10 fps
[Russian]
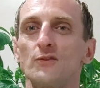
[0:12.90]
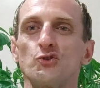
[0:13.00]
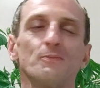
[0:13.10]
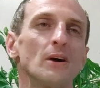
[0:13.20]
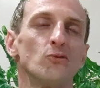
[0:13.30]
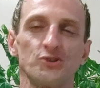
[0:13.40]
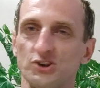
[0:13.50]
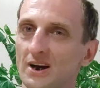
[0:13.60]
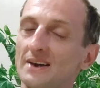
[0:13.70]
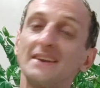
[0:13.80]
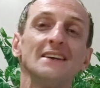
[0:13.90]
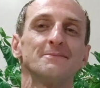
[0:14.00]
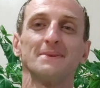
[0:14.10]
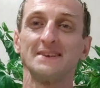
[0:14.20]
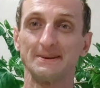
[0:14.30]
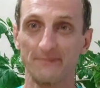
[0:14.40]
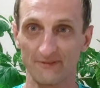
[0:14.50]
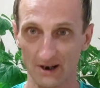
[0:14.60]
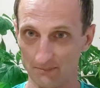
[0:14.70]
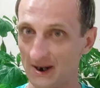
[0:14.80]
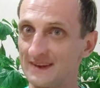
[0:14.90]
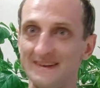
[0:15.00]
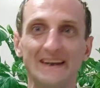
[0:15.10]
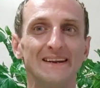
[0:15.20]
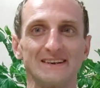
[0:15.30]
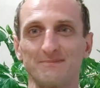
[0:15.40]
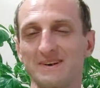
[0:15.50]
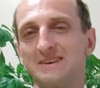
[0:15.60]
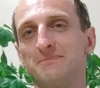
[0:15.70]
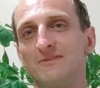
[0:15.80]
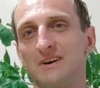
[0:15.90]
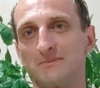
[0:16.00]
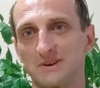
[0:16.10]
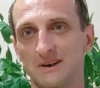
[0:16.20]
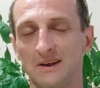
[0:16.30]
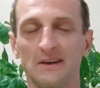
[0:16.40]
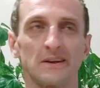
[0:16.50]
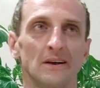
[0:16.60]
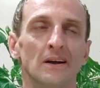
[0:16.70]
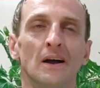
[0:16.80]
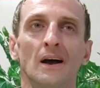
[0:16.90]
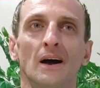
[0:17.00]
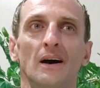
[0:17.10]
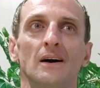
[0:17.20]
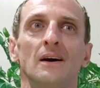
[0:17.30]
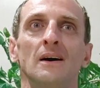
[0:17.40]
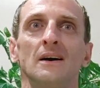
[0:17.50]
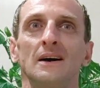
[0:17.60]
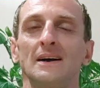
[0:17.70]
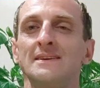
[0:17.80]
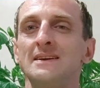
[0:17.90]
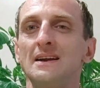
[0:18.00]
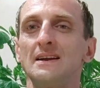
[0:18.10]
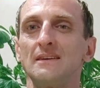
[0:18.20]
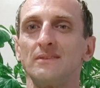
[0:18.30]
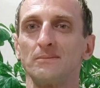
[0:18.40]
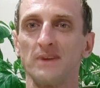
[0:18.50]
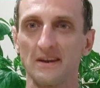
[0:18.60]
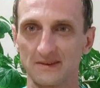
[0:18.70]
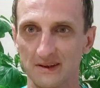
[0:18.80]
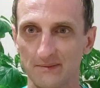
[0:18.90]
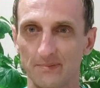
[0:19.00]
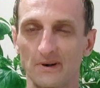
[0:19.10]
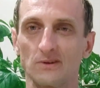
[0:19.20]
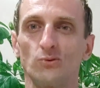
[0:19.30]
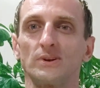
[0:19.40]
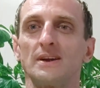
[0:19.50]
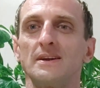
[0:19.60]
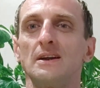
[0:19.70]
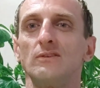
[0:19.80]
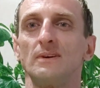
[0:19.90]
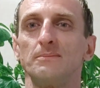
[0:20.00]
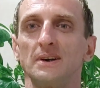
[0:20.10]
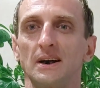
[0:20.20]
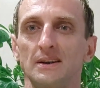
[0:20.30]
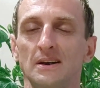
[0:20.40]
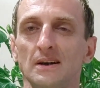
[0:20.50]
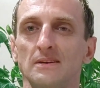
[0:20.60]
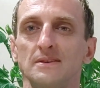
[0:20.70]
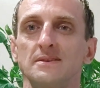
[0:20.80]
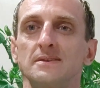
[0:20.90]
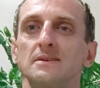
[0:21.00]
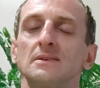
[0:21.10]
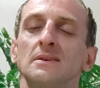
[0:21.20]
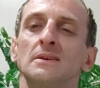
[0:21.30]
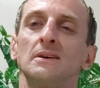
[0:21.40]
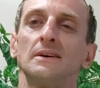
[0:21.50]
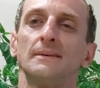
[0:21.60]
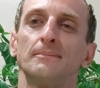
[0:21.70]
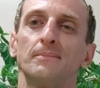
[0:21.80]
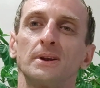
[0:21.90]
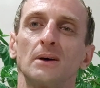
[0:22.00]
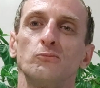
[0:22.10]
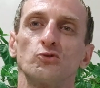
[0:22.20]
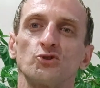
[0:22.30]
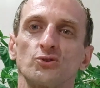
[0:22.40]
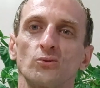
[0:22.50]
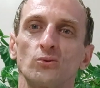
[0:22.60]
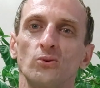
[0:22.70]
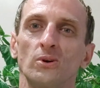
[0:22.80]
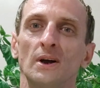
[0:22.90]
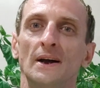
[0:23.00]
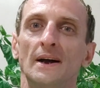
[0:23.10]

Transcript: в чем я очень рад. И спасибо вам, отдельное спасибо вам за это. Отдельный вам низкий поклон, отдельная вам благодарность, потому что